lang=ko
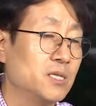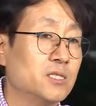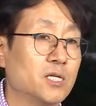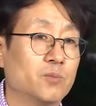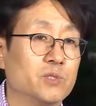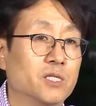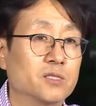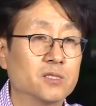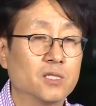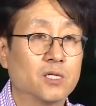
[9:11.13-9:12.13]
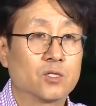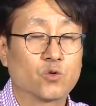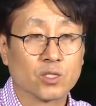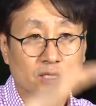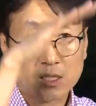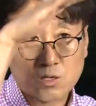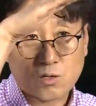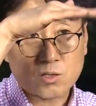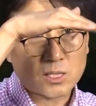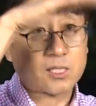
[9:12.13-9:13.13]
있느냐 없느냐는 굉장히
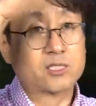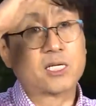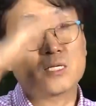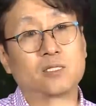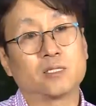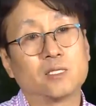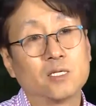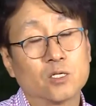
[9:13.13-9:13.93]
커다란 차이를